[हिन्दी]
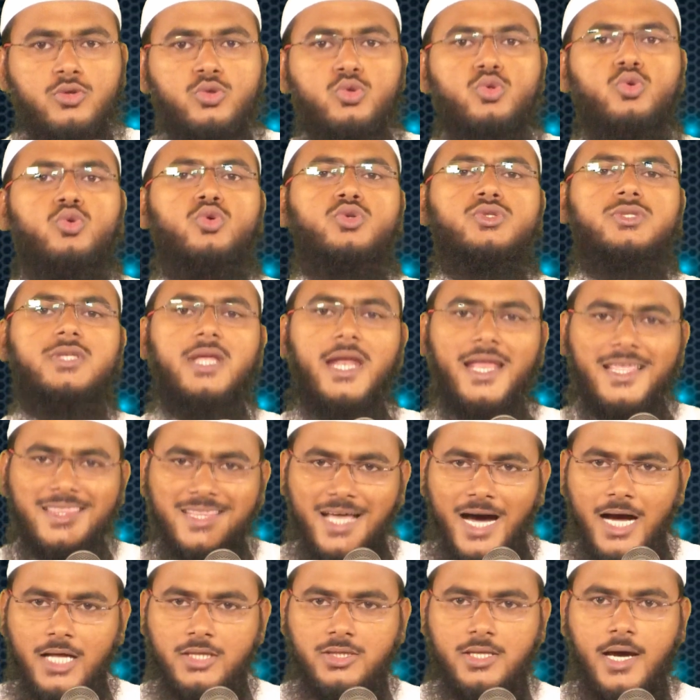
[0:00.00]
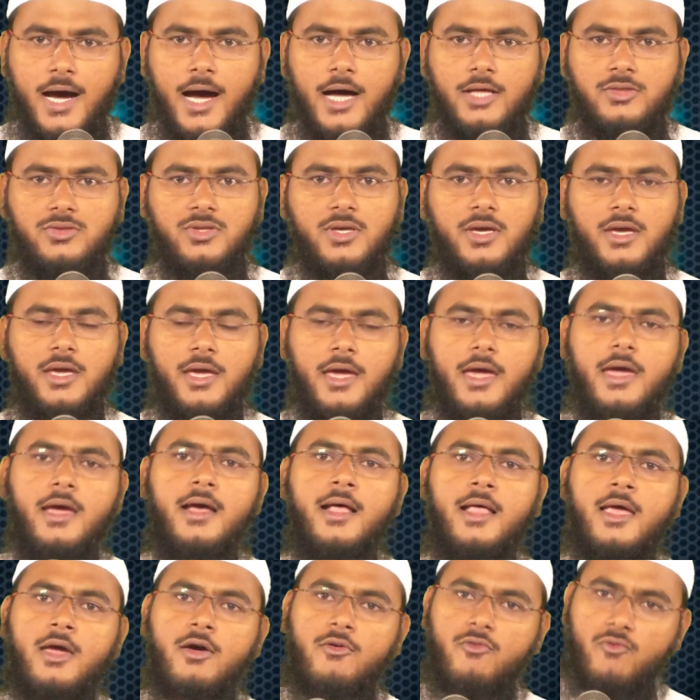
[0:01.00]
दूसरे दांत आते हैं
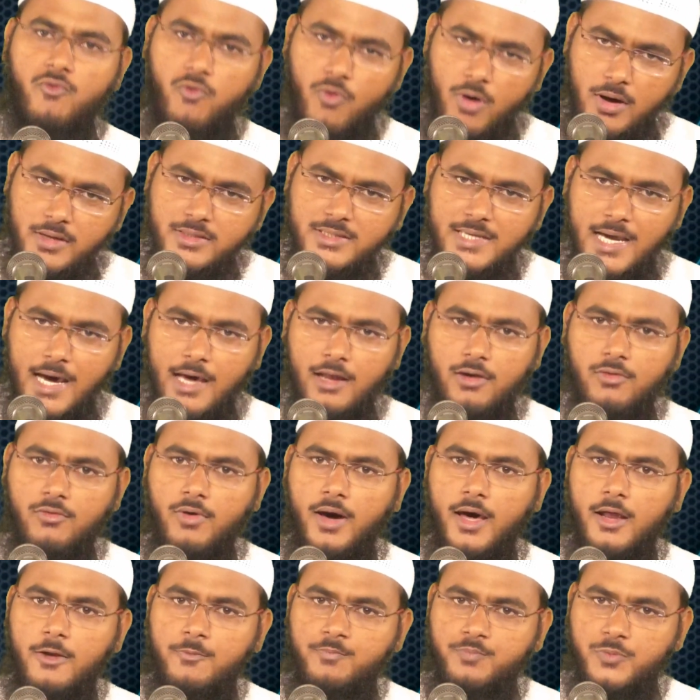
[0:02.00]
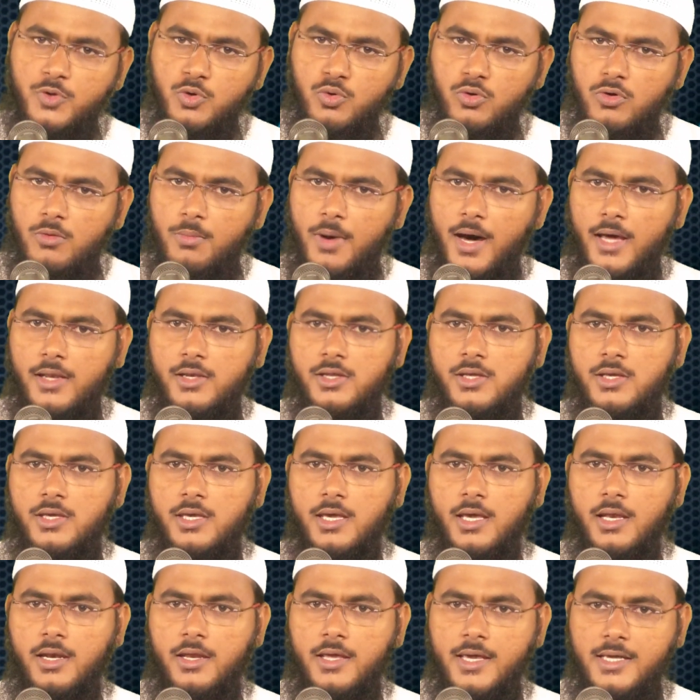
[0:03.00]
वो जानवर कुर्बानी
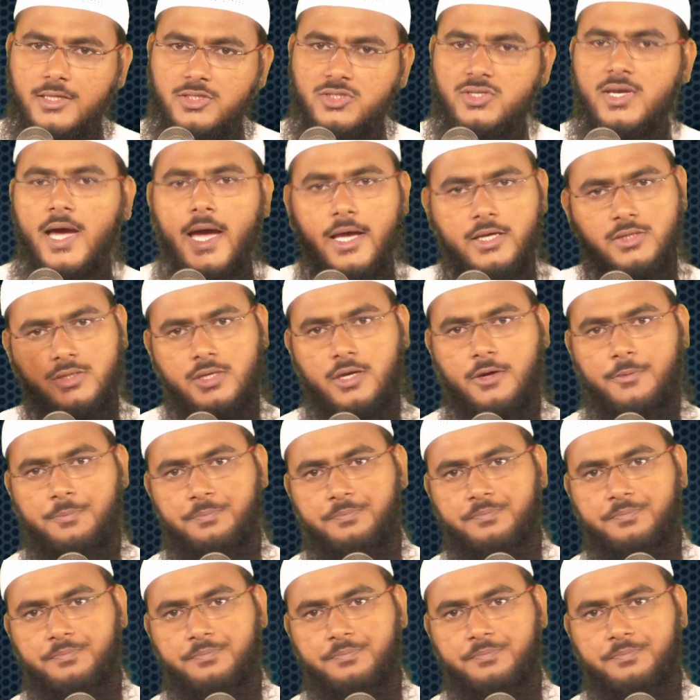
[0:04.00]
के लिए जायज़ है